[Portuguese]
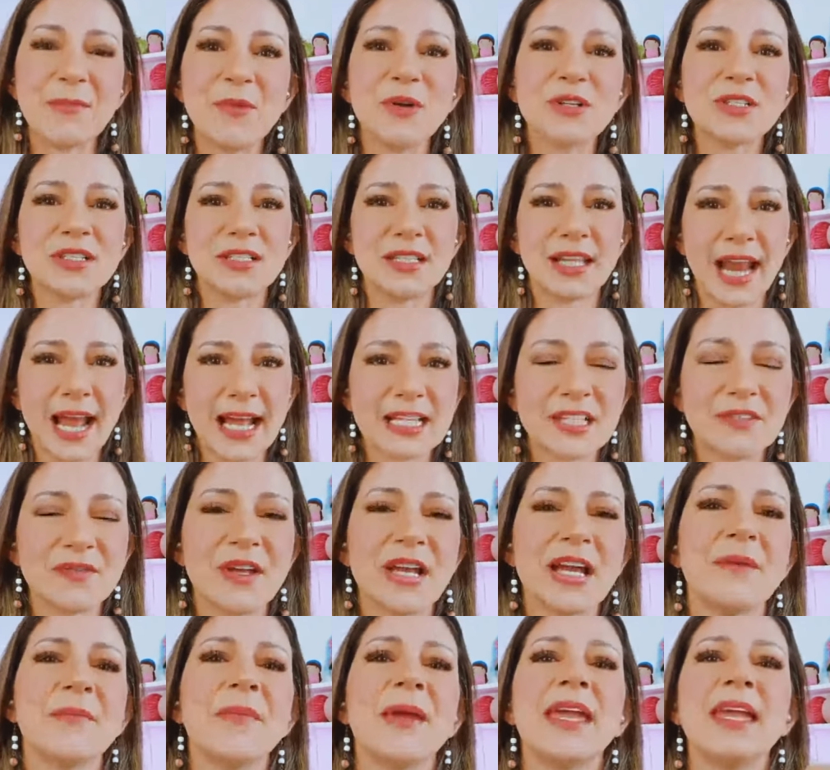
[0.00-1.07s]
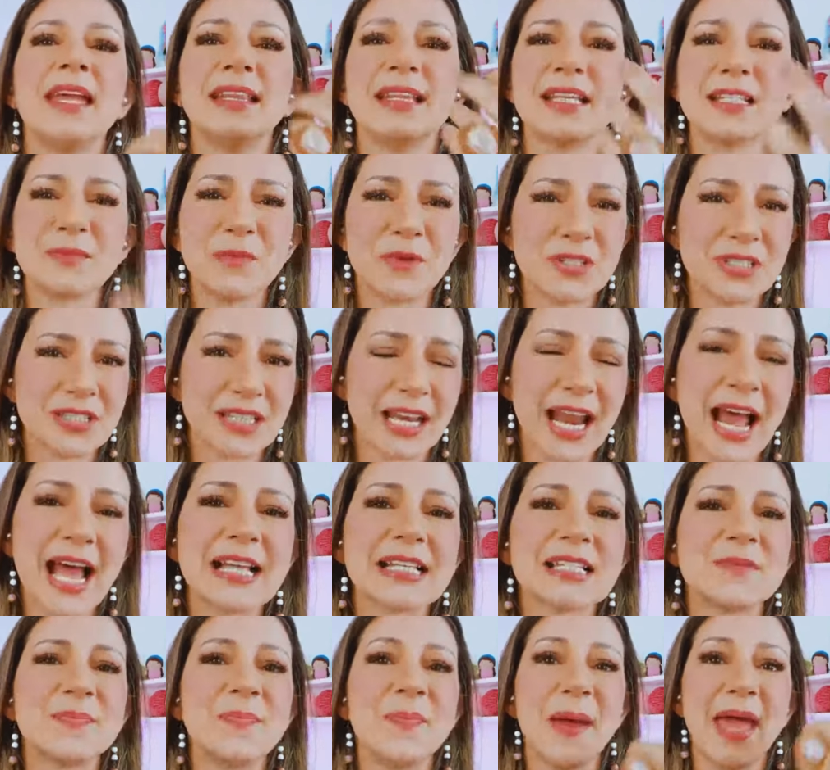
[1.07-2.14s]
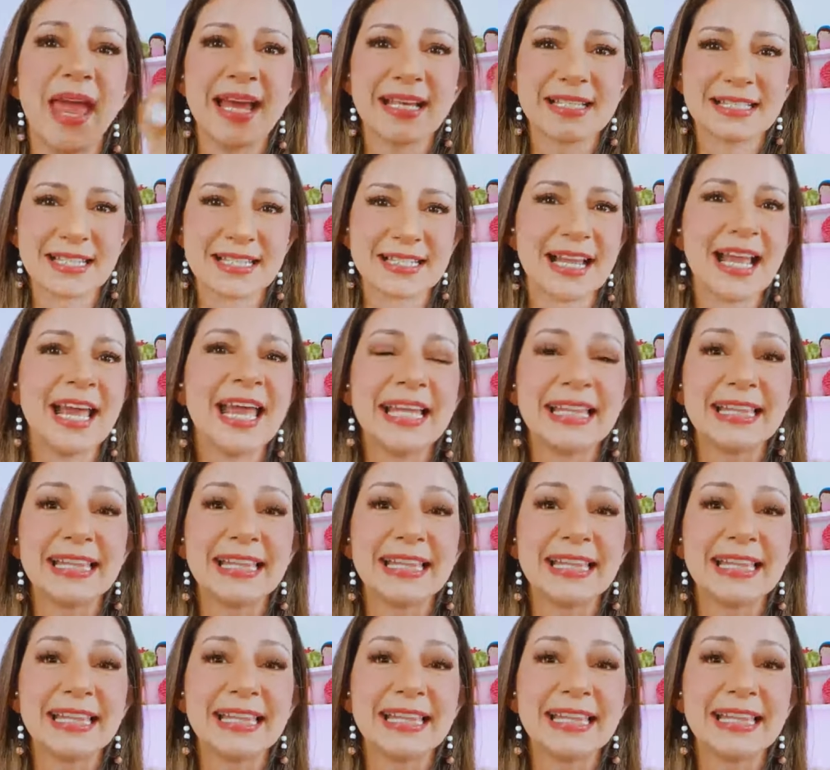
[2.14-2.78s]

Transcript: Mostrar as ferramentas, mostrar as peças,